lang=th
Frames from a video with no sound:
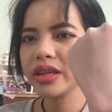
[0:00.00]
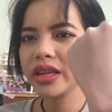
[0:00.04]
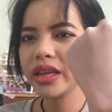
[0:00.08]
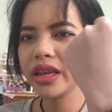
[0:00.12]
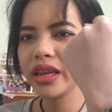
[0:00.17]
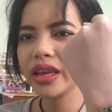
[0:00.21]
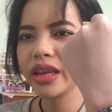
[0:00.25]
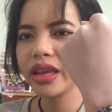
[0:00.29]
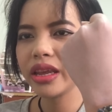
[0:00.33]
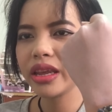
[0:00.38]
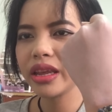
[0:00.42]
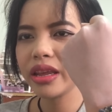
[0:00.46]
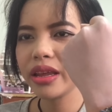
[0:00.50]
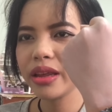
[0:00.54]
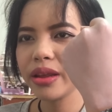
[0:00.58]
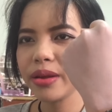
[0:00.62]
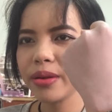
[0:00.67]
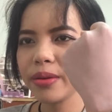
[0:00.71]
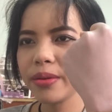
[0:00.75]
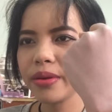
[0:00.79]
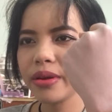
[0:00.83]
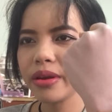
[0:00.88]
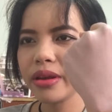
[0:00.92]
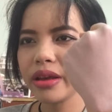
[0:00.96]
นี่
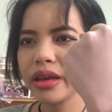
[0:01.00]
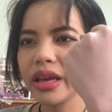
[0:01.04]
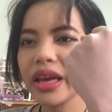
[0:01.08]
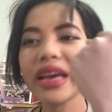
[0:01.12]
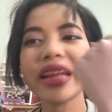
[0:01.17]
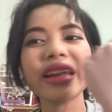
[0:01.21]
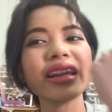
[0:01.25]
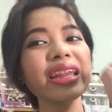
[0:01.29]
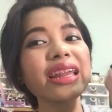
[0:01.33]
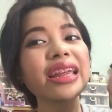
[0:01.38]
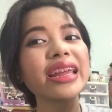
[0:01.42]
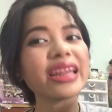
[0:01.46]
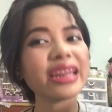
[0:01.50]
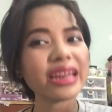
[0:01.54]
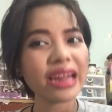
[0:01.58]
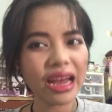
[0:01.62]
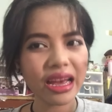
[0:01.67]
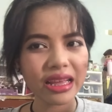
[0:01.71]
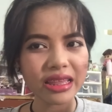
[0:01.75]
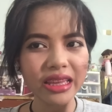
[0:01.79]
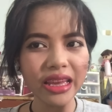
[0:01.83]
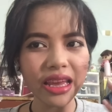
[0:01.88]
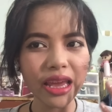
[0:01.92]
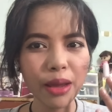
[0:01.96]
ดี
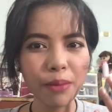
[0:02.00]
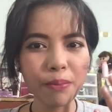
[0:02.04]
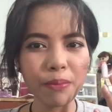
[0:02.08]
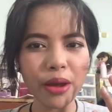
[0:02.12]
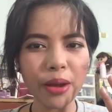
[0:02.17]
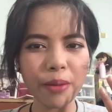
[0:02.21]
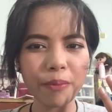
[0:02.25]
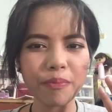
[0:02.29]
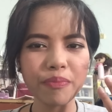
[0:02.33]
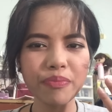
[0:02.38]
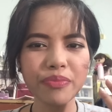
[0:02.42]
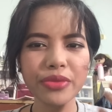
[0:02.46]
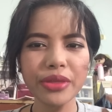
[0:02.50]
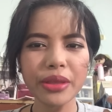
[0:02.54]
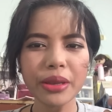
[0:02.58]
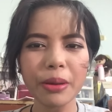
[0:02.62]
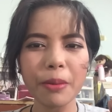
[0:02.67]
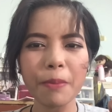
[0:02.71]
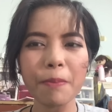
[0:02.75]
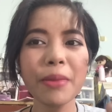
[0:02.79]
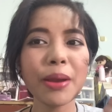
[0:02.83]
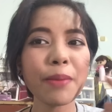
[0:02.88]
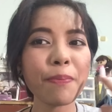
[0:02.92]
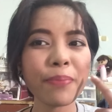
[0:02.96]
นะที่เอฟแบบ
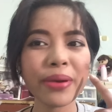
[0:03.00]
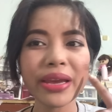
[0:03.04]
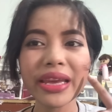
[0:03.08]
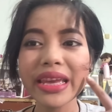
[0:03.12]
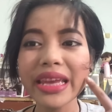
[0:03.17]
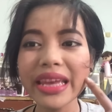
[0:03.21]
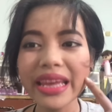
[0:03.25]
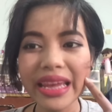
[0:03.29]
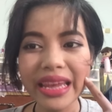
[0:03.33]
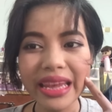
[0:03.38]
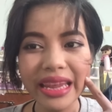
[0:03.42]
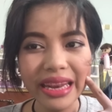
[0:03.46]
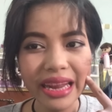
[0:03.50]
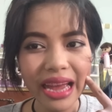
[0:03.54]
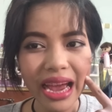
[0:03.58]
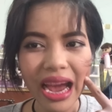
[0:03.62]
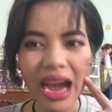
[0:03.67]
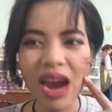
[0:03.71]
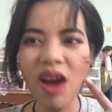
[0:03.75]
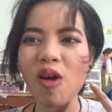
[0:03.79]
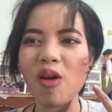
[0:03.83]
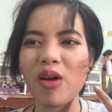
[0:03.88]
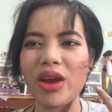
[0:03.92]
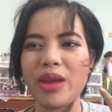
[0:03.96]
ไม่พีหน้า
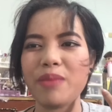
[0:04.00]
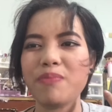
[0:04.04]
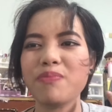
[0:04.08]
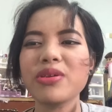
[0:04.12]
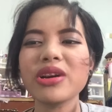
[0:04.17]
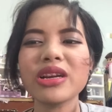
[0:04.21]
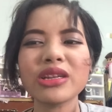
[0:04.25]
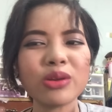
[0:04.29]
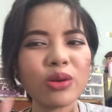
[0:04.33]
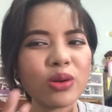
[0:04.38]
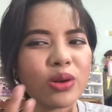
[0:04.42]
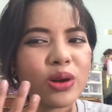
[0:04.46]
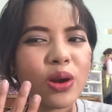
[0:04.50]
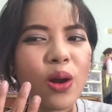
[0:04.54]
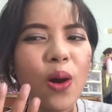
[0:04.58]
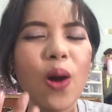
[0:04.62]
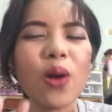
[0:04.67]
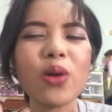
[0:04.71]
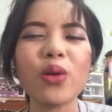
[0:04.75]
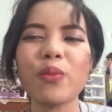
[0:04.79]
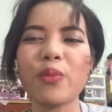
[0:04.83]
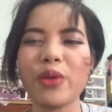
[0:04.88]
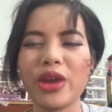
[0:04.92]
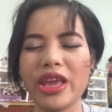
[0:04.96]
ของเอฟเพื่อทดลอ
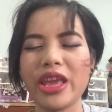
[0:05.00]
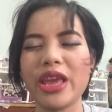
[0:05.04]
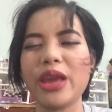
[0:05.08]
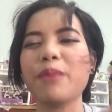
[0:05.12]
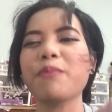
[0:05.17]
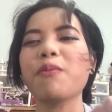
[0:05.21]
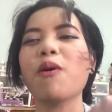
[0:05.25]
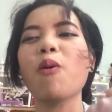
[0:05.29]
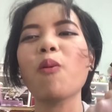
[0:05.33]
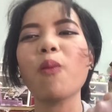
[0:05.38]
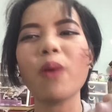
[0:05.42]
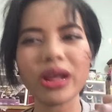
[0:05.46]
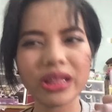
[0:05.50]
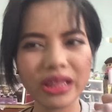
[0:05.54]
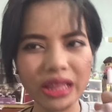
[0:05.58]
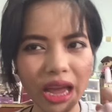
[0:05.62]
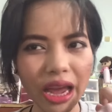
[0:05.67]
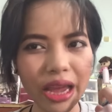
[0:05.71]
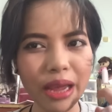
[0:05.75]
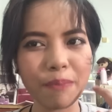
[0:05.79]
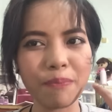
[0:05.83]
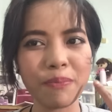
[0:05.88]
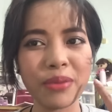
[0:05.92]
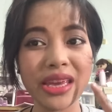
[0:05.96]
งลงไปเอง เพราะว่า
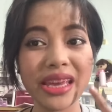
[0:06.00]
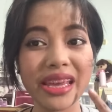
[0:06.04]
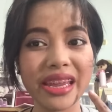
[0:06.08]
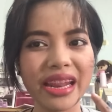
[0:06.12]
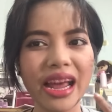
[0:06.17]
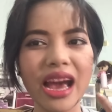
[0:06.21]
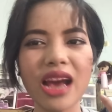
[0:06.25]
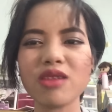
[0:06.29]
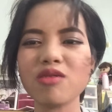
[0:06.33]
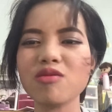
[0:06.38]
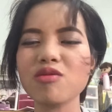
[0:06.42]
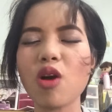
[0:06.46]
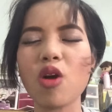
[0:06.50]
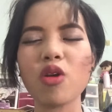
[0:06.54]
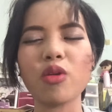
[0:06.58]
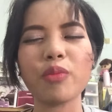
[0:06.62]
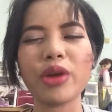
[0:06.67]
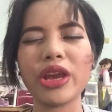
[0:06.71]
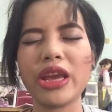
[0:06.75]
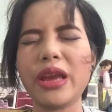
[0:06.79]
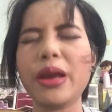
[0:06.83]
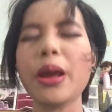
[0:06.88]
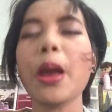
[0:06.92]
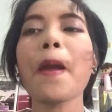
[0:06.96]
ถ้าเอฟพีหน้าทดลองลง
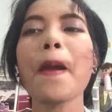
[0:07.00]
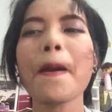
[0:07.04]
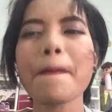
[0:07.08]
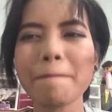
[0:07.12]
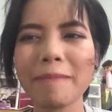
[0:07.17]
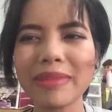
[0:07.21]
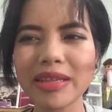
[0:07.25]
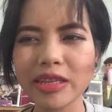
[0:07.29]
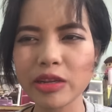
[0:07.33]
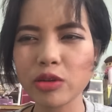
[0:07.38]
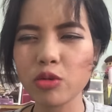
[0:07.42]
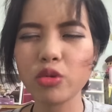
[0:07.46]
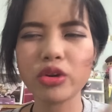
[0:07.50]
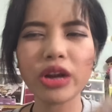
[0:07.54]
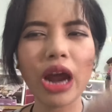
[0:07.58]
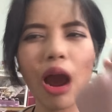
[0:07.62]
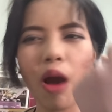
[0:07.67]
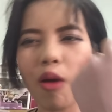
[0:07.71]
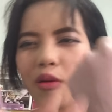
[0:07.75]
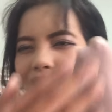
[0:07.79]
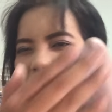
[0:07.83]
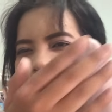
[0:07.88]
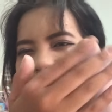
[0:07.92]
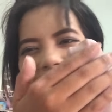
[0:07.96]
ไปเอง มันจะดู
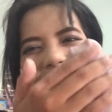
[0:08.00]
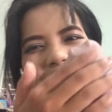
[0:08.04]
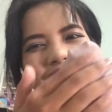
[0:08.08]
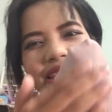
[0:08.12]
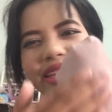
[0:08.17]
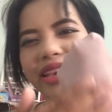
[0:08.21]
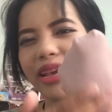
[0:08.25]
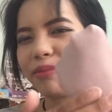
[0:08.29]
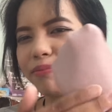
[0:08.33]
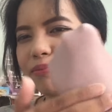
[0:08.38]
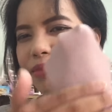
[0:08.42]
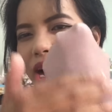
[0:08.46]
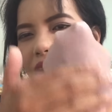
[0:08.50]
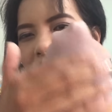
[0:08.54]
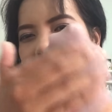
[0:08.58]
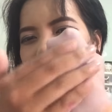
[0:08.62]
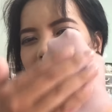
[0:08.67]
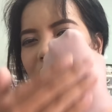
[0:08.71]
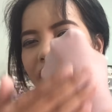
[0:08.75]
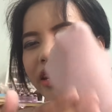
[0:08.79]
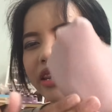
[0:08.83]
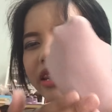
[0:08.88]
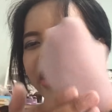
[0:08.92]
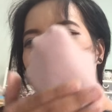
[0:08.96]
เทาและน่าเกลียดมาก
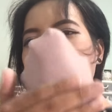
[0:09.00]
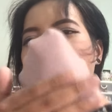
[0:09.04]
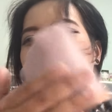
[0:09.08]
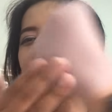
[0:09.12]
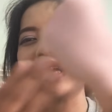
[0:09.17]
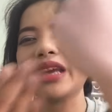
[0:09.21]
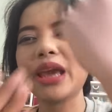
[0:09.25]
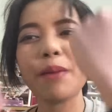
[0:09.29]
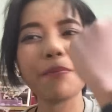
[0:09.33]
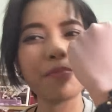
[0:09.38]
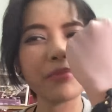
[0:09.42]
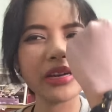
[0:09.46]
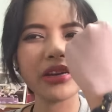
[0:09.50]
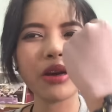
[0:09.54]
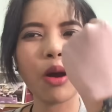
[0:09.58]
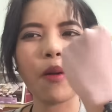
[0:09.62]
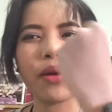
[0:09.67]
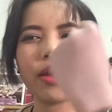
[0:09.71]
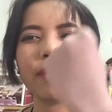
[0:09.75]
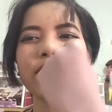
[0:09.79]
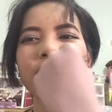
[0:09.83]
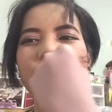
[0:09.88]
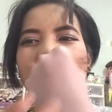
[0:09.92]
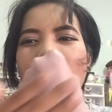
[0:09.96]
อันนี้เอาเป็นแค่มือขอ
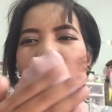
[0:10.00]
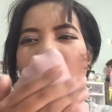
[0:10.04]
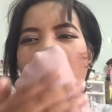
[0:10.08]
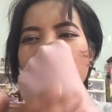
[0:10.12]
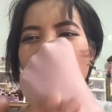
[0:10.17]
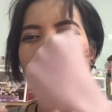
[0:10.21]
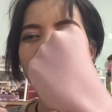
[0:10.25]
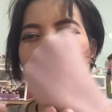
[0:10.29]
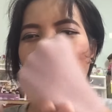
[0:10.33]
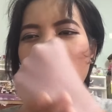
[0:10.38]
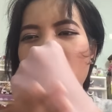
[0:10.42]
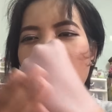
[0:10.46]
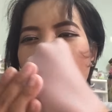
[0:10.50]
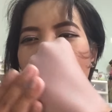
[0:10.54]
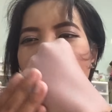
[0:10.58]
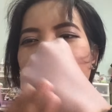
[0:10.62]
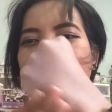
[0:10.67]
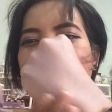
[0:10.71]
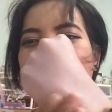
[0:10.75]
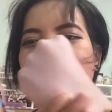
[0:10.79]
งเอฟดีกว่าเนาะก็